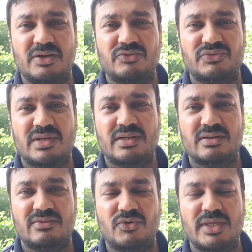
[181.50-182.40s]
नुकसान
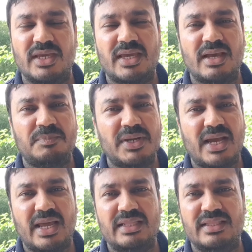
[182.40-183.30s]
वो ये कि अपने
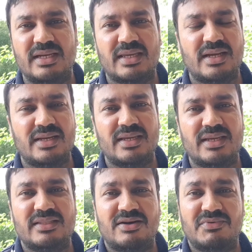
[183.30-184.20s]
आइंदा के आने
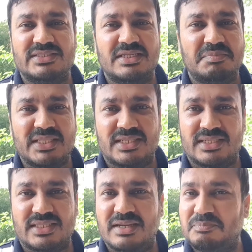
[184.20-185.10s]
के दरवाजे बंद कर
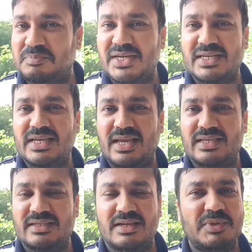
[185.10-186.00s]
दिया अब
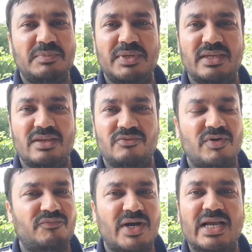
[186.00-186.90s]
पीटीआई कभी भी
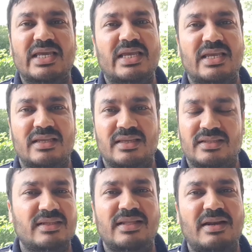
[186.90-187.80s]
वफाक के
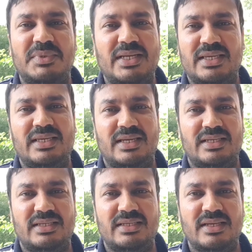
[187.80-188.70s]
इकतदार में नहीं
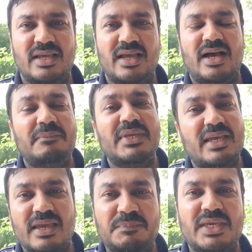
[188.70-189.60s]
आएगी अब ये
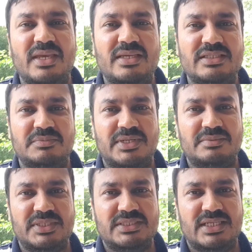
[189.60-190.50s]
के पी के की जमात
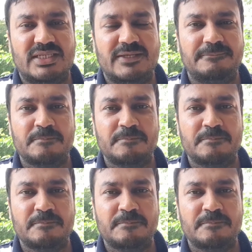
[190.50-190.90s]
बन जाएगी